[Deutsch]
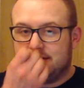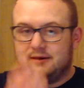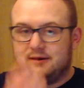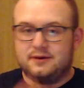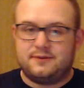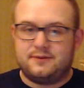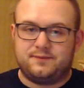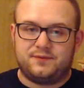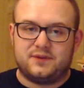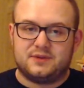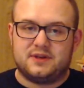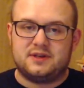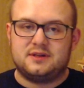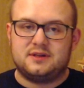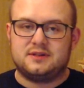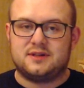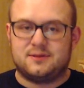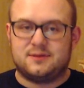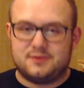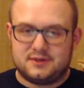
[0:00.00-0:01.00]
Ähm, den
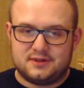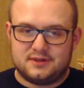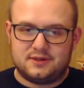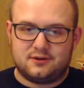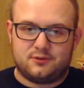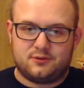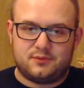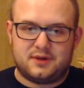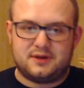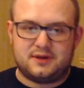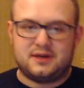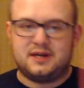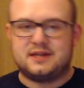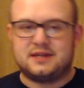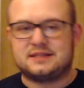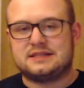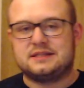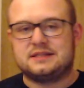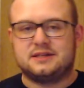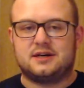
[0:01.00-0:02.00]
ich damit hier nochmal
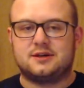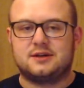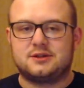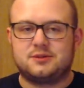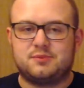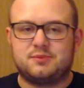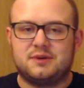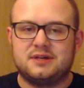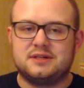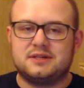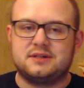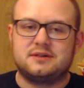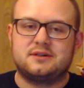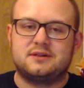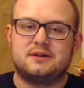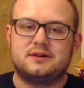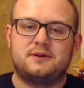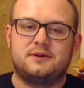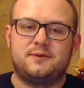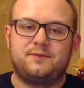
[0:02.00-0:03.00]
herzlich
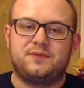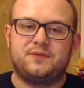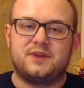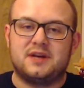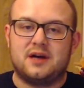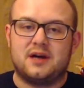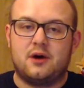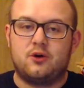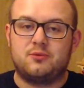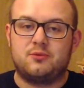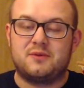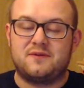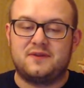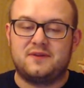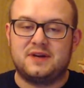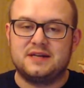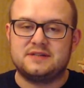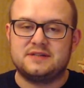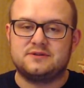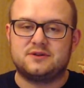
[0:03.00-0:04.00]
anspreche, ähm, der ja auch immer
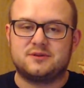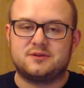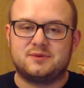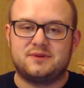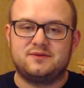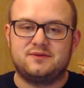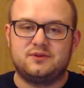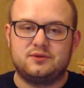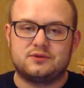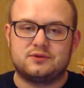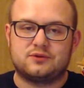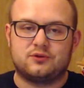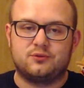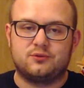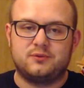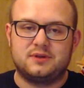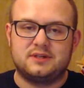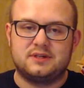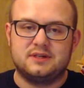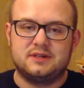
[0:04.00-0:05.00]
fleißig unter meinen Videos
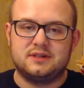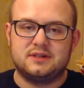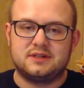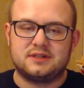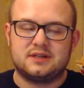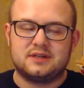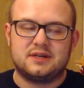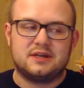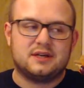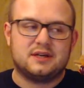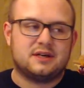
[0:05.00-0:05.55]
kommentiert.